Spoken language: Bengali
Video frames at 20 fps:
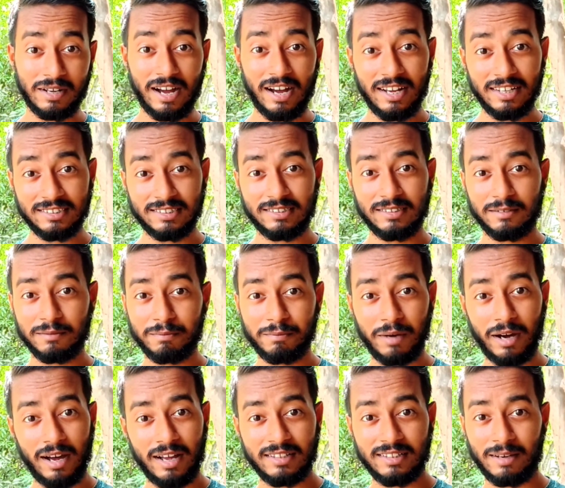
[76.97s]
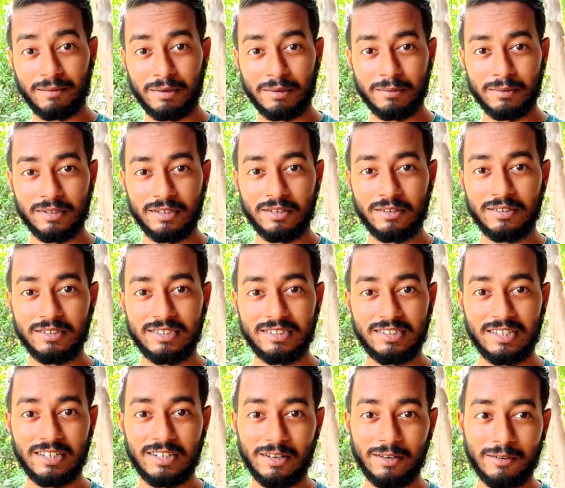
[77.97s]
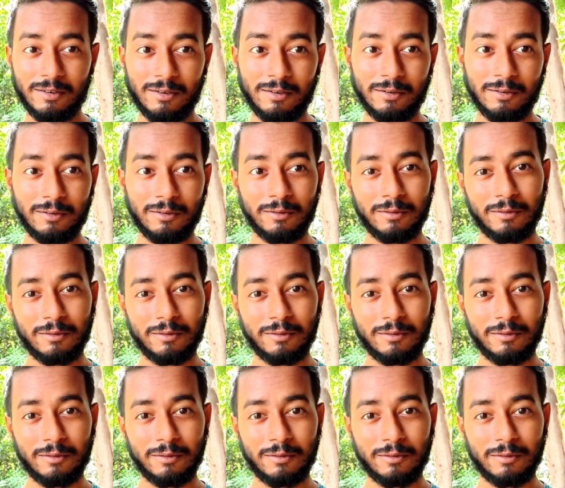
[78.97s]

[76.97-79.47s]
খাস বাদ আমার মধ্যে রয়েছে যেটা হলো